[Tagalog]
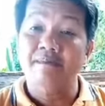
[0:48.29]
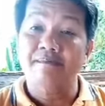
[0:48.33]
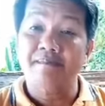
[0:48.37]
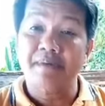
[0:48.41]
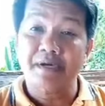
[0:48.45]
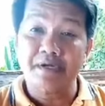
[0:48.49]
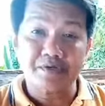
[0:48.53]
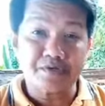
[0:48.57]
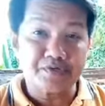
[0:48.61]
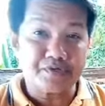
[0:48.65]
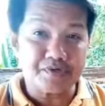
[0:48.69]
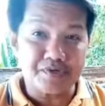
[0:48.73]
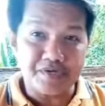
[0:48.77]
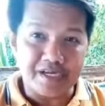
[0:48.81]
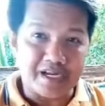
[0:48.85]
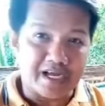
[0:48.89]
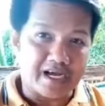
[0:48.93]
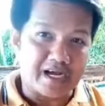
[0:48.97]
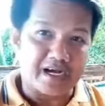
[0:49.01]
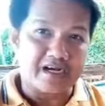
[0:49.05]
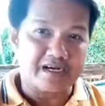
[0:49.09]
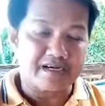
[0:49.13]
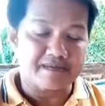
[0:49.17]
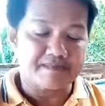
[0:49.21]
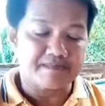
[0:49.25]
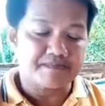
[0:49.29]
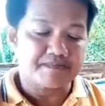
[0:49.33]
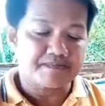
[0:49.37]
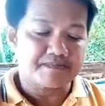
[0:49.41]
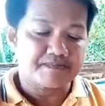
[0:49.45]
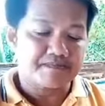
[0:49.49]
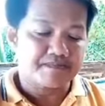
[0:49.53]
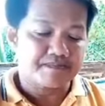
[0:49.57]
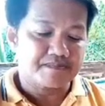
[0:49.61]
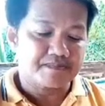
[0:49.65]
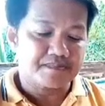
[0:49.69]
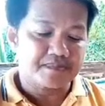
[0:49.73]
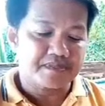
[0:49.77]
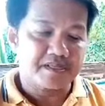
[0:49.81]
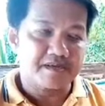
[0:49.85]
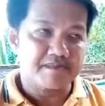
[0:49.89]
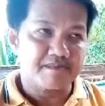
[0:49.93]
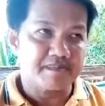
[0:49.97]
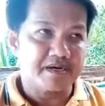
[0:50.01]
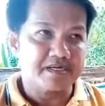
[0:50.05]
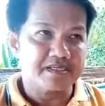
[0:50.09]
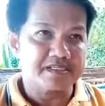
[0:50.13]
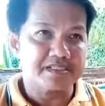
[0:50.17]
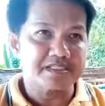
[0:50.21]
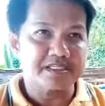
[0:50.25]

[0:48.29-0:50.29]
pero yun lang. 'Di ba?